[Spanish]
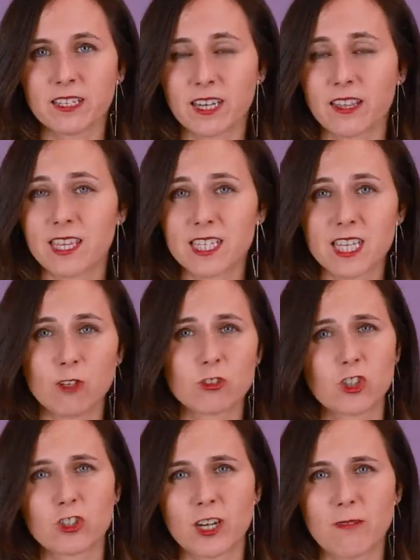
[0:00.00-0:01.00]
Gracias a
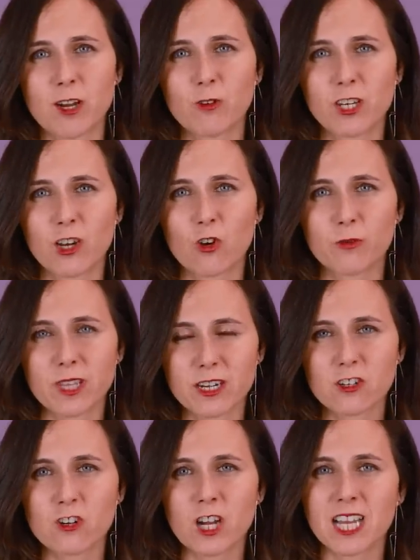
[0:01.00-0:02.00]
nuestro trabajo en el
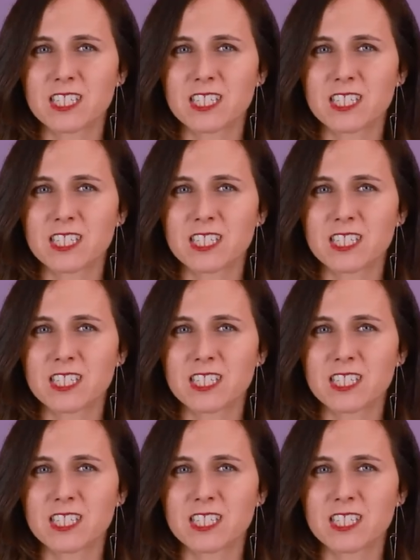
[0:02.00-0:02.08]
Gobierno